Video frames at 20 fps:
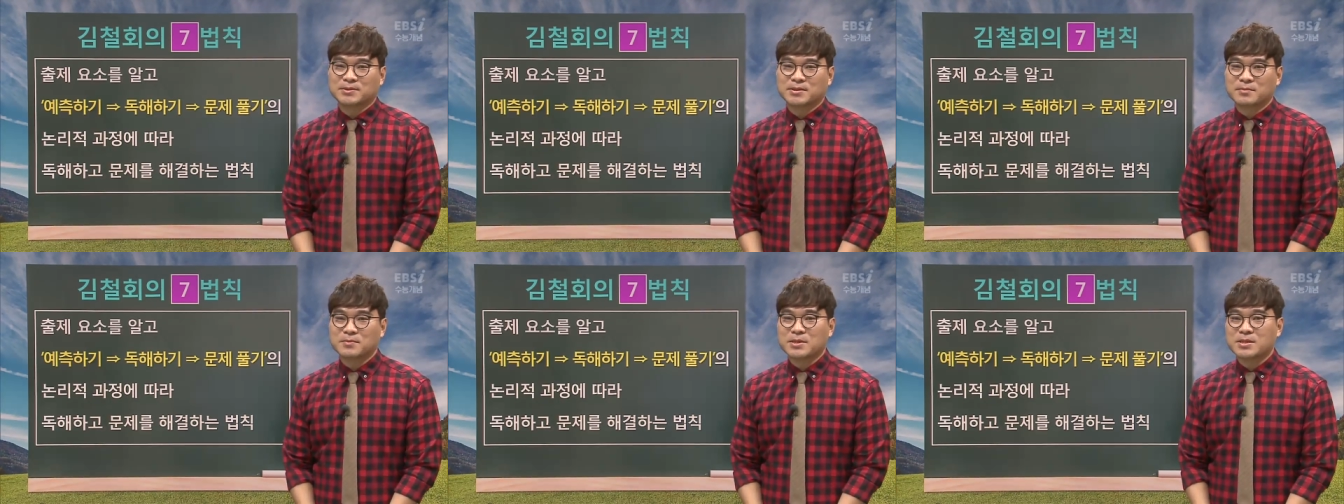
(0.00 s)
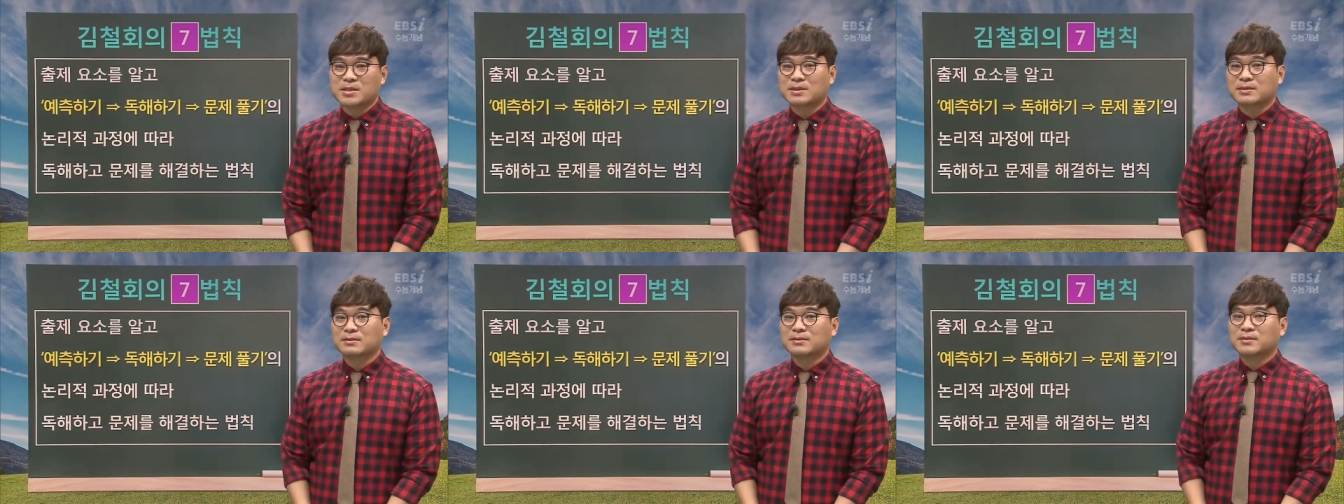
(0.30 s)
쌤이
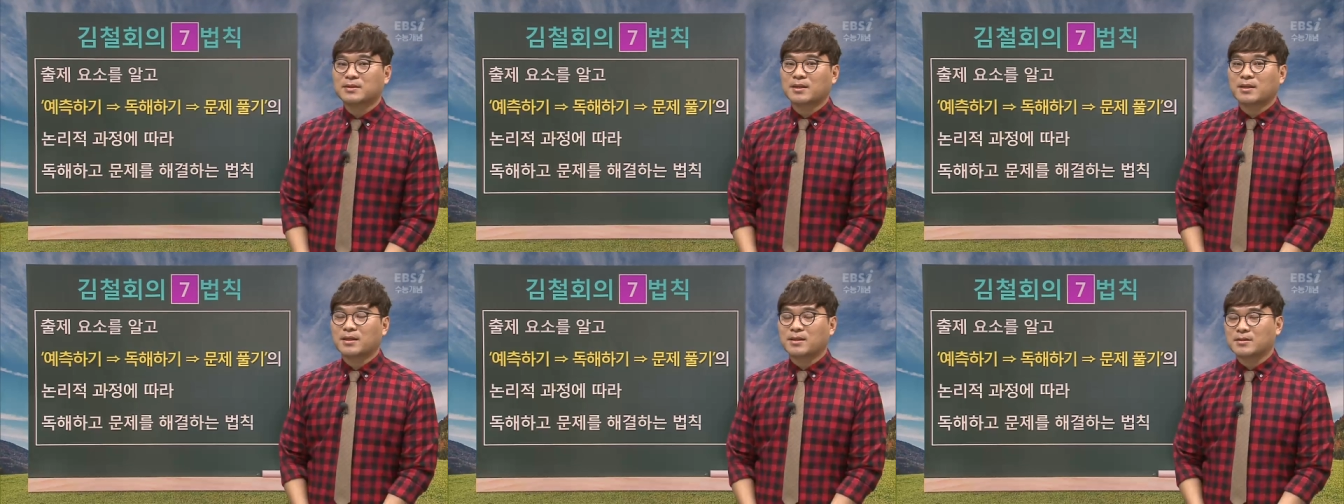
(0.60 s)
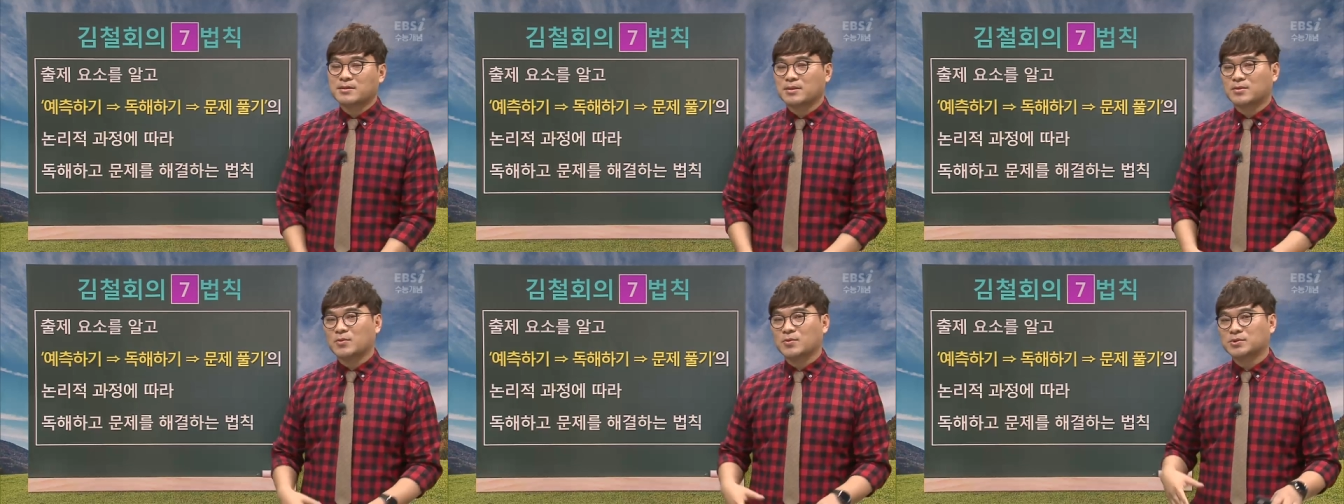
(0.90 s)
이제 그때
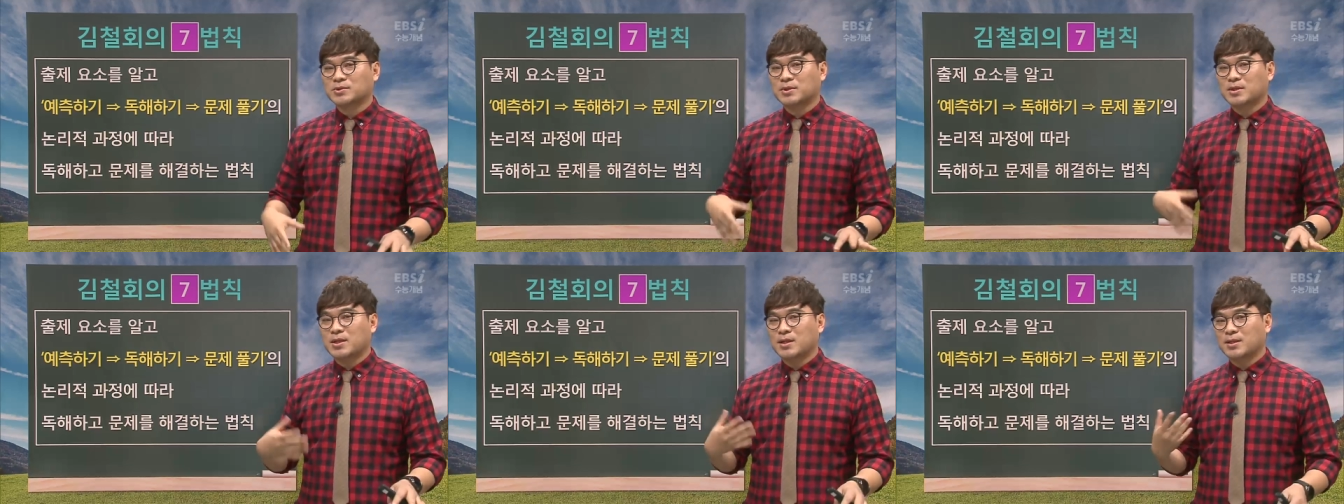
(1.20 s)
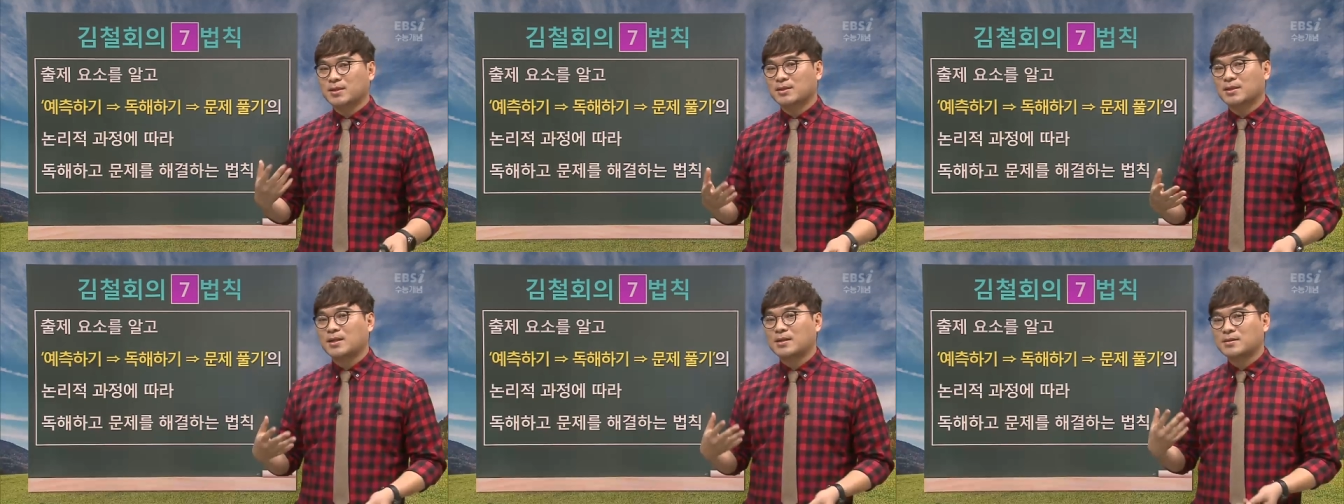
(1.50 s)
이제 독서
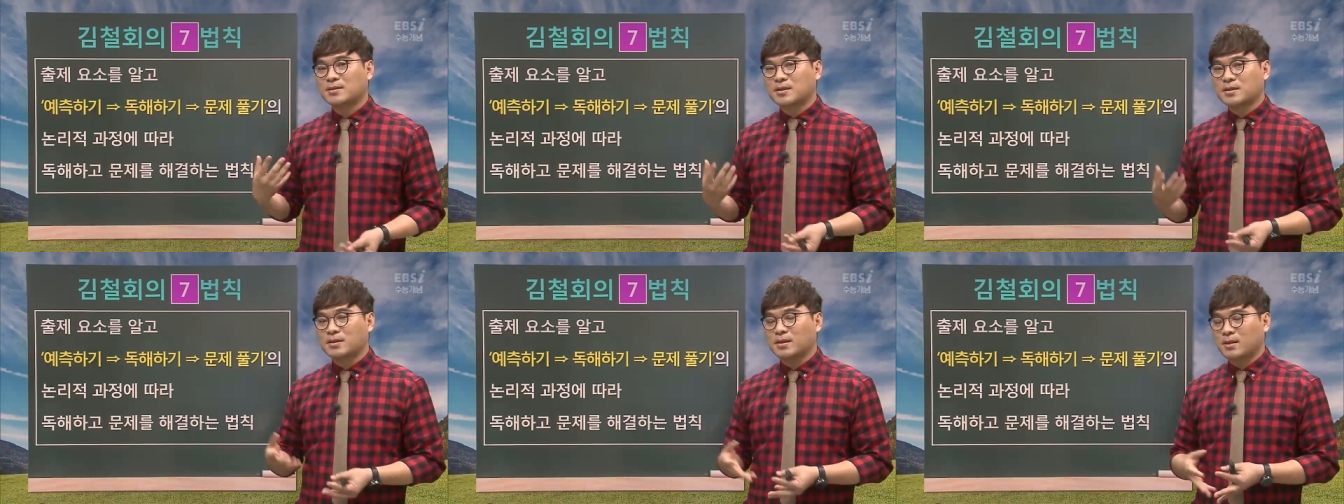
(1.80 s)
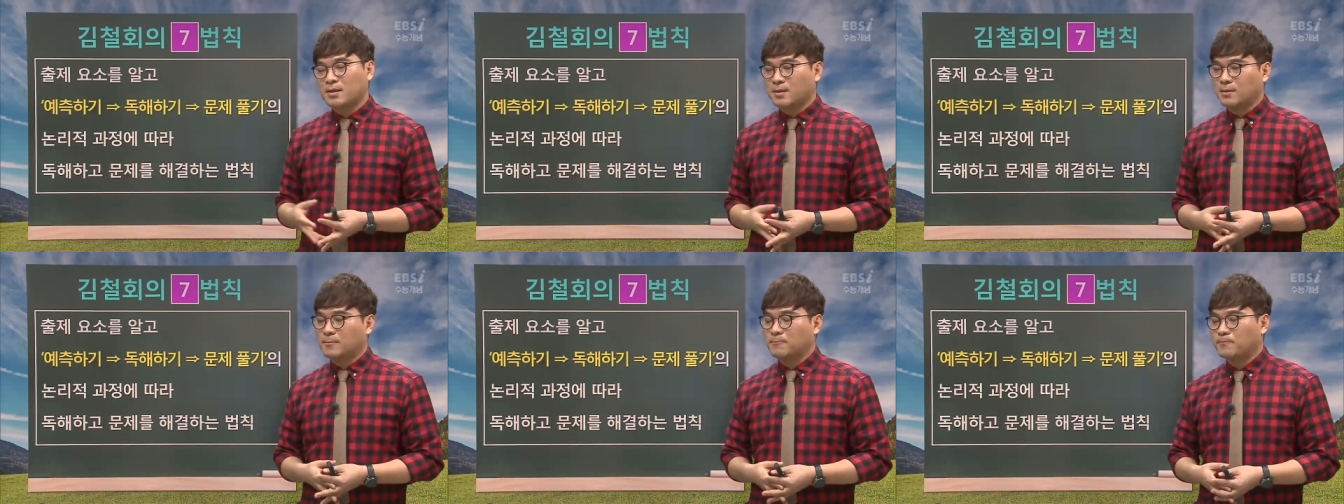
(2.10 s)
강의를
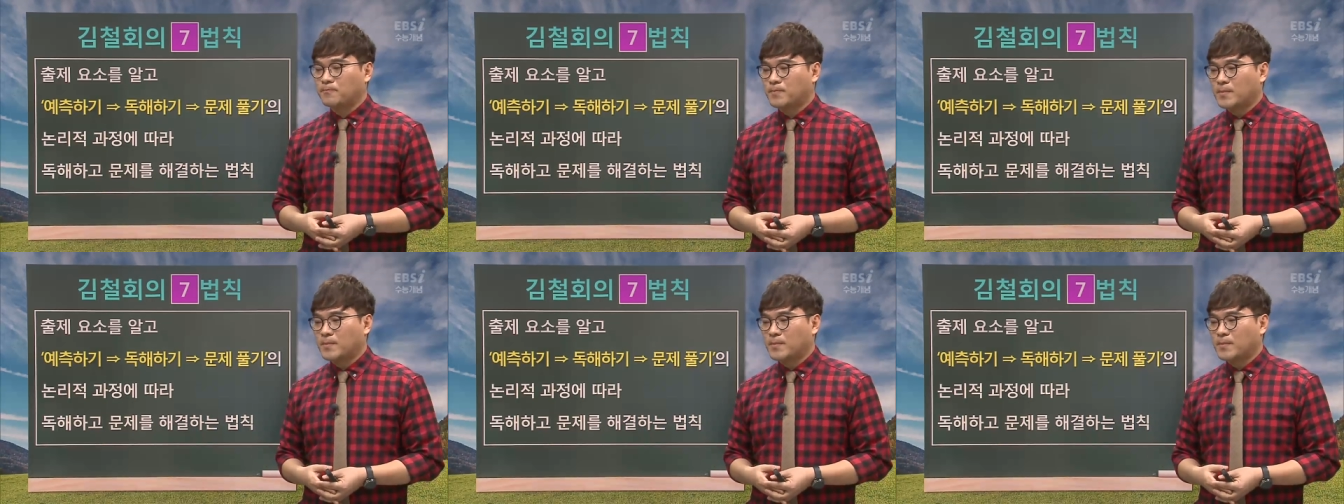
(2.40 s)
하는데